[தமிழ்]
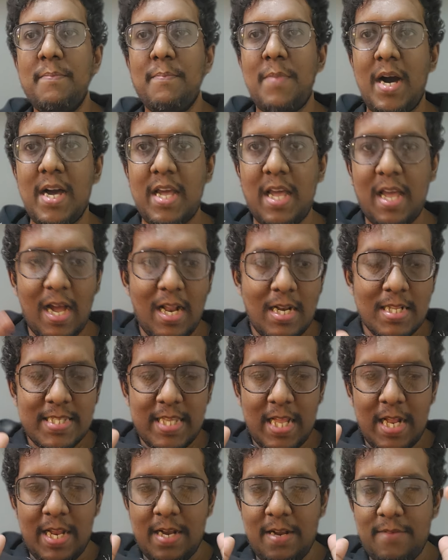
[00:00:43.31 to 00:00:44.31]
மக்கள்
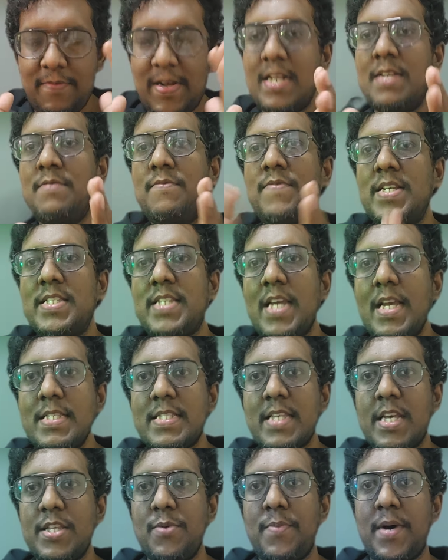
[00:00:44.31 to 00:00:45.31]
செல்வன் விஜய்
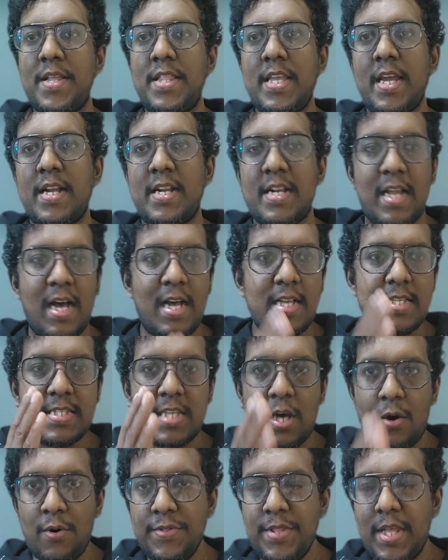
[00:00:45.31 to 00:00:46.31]
சேதுபதி அண்ணா
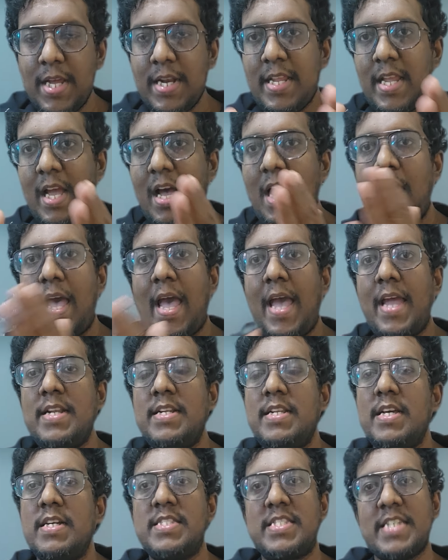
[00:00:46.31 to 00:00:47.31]
சௌந்தர்யா
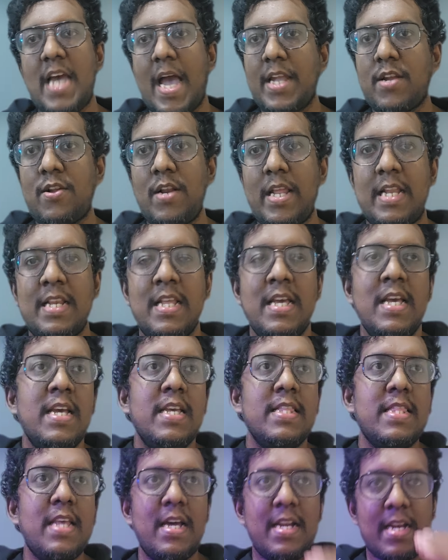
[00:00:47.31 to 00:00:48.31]
அண்ட் ஜாக்லின்
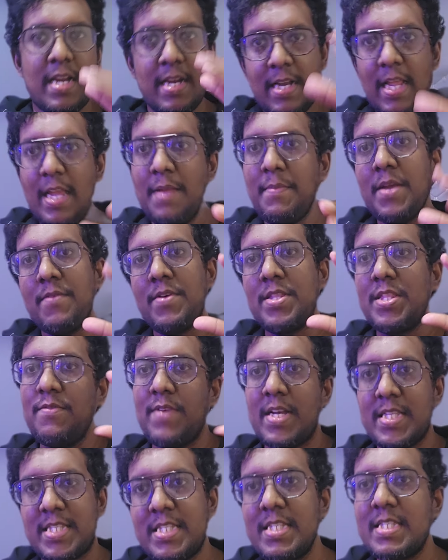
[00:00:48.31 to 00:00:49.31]
இந்த ரெண்டையுமே வந்து
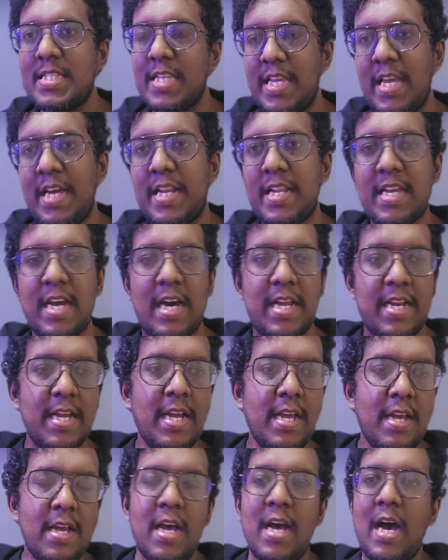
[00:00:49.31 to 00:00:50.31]
வச்சு செய்ய இருக்காரு
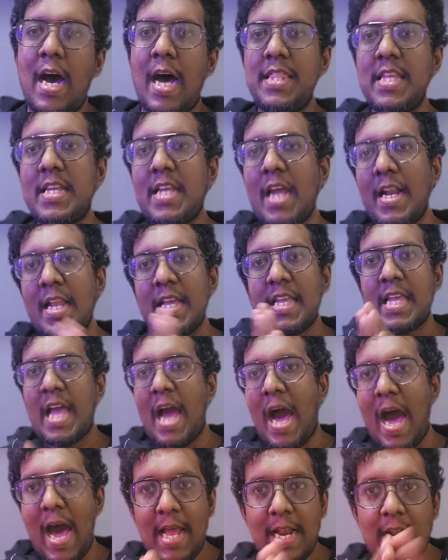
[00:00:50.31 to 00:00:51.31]
அதுக்கான
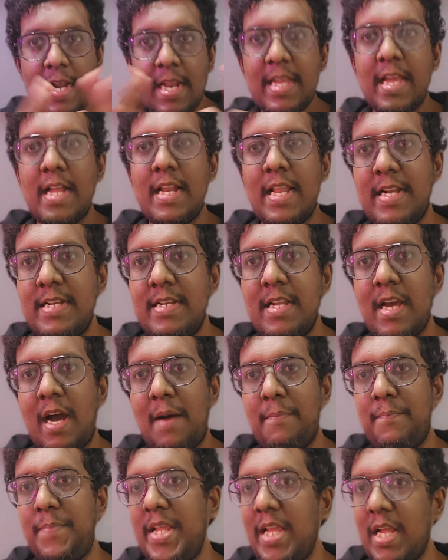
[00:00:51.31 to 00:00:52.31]
காரணங்கள் என்ன
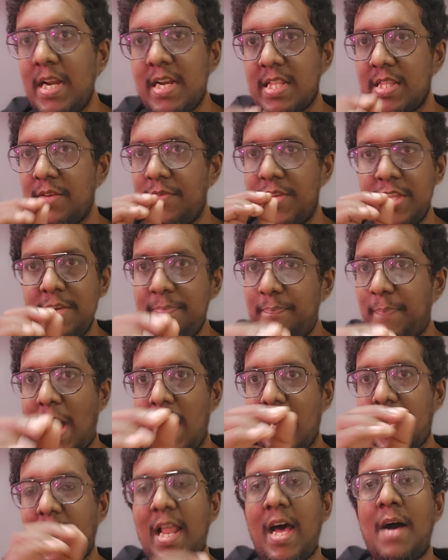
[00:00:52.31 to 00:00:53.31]
அப்படின்றத வந்து
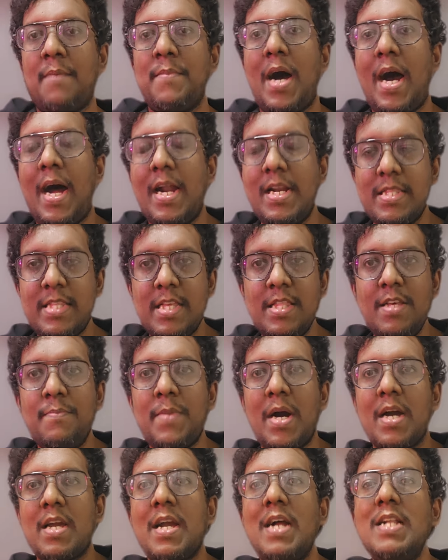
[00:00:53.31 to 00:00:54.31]
பார்க்கலாம் அடுத்தது
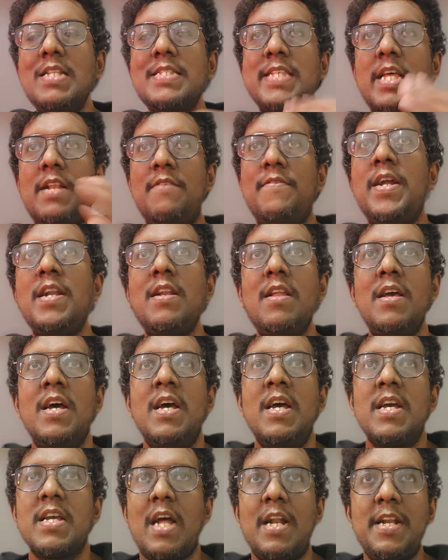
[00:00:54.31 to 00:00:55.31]
மக்கள் செல்வன்
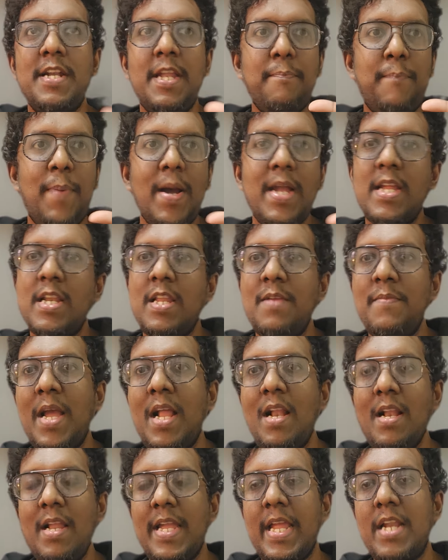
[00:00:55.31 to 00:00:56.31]
கண்டிப்பா
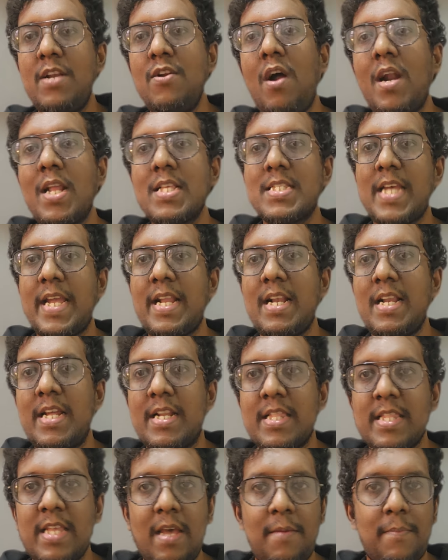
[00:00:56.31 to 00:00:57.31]
இனிமேல் என்னோட சைட்ல
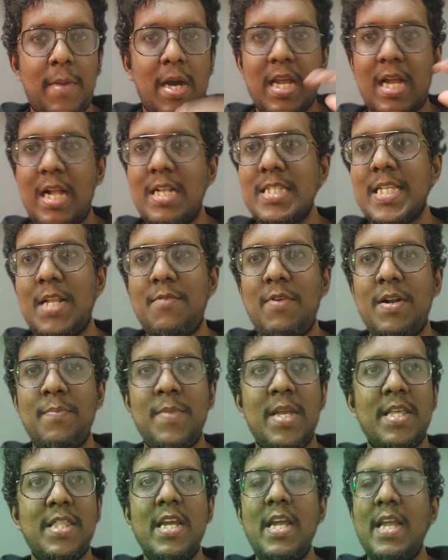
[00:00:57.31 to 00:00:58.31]
இருந்து மக்கள் செல்வன்
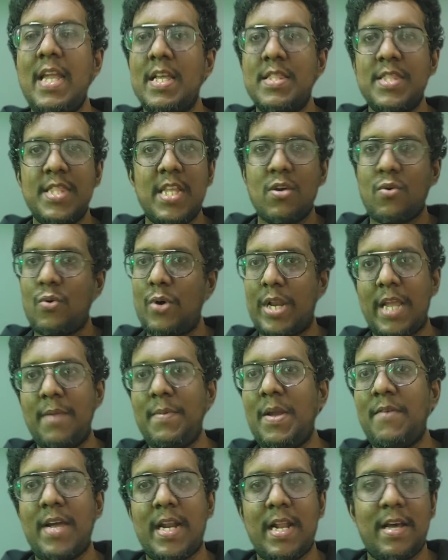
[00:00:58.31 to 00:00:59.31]
மீது எந்த
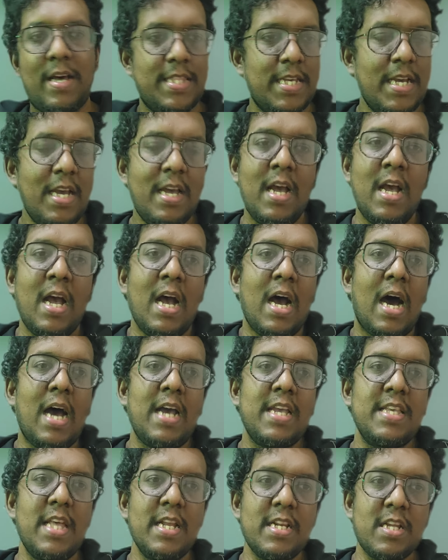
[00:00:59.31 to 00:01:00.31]
குறையுமே வராது
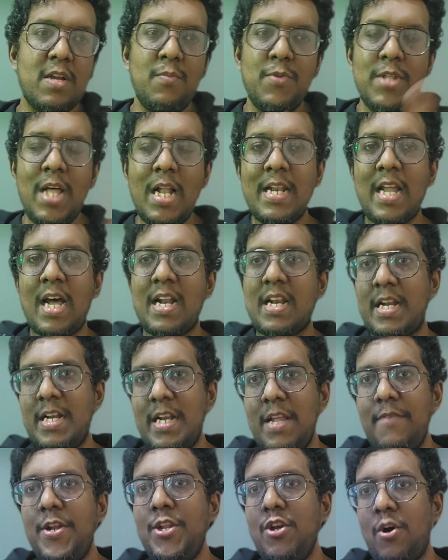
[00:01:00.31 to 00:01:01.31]
இதற்கு முதல் நான்
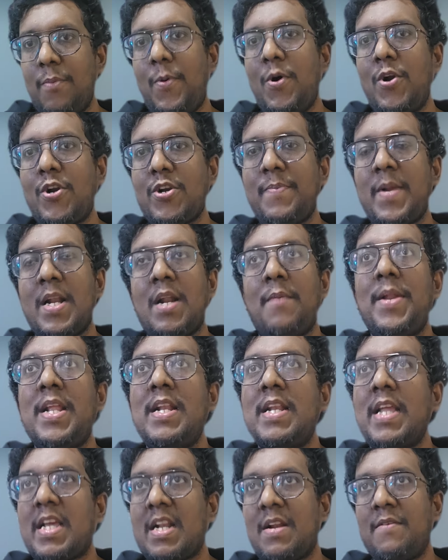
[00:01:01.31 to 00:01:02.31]
ரெண்டு வீடியோ போட்டிருப்பேன் அப்படின்னு
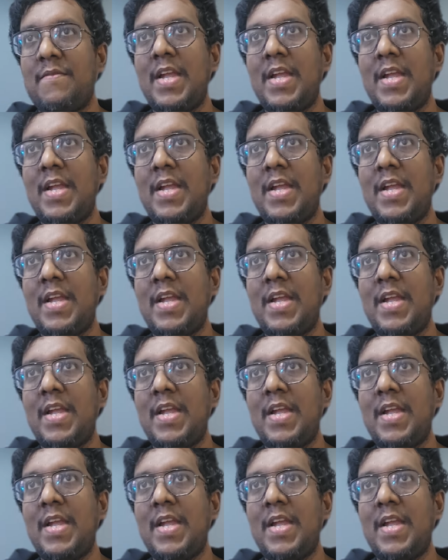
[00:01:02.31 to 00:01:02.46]
நினைக்கிறேன்